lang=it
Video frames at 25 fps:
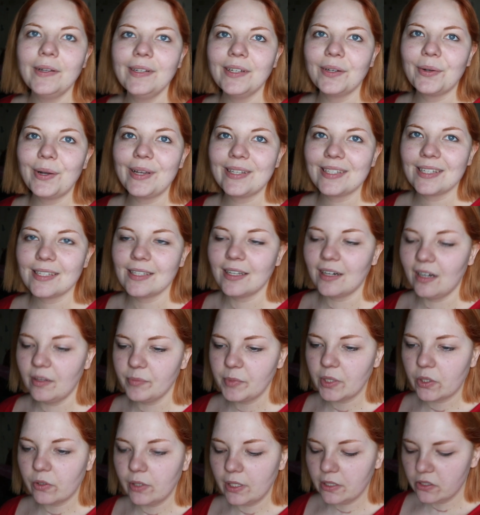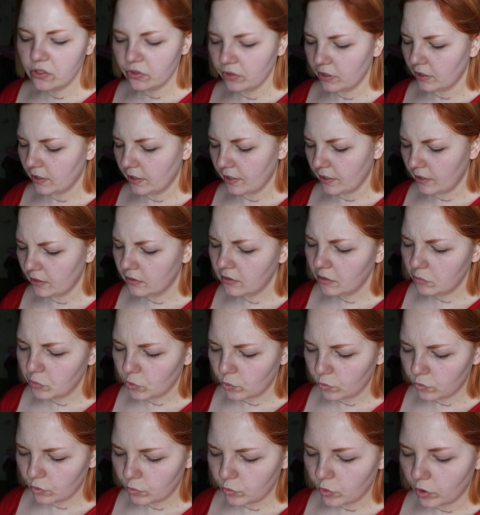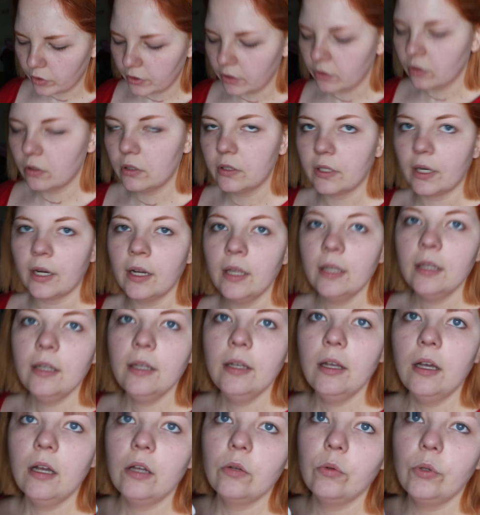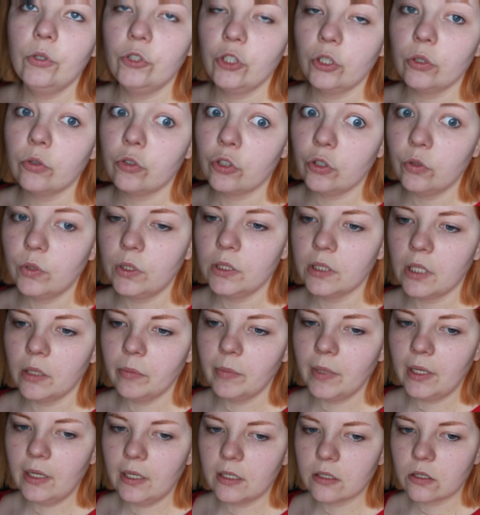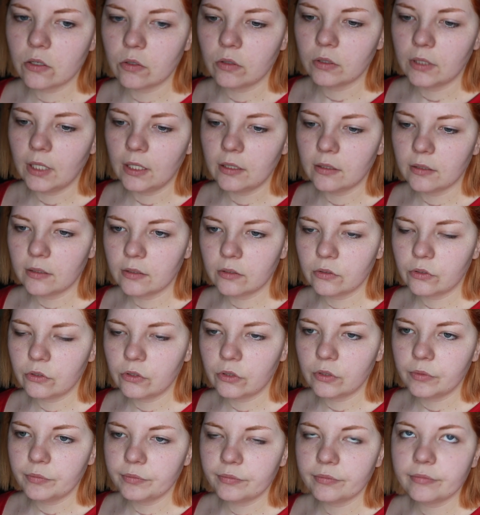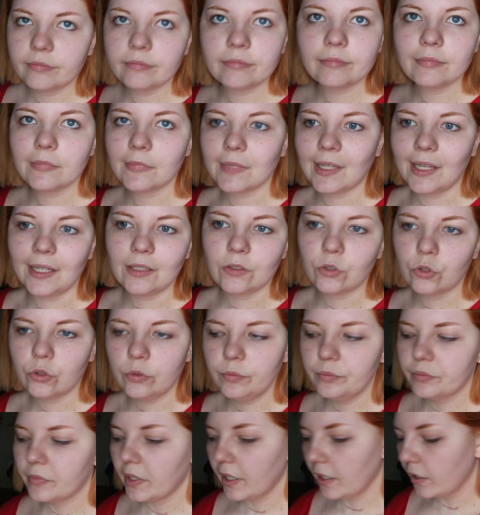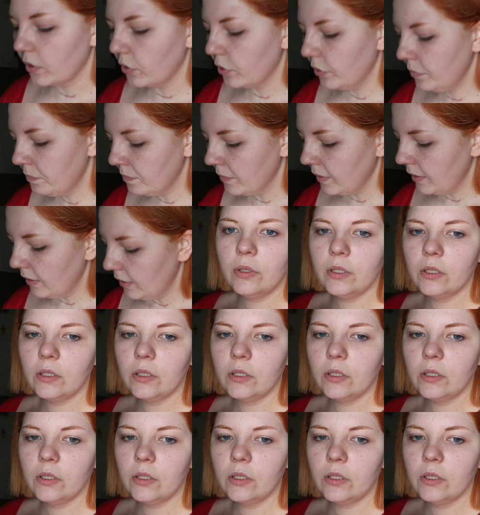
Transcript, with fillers: quindi questa sarà la mia colazione che in realtà è molto buona, inoltre 250 ml sono tanto tanto, ecco.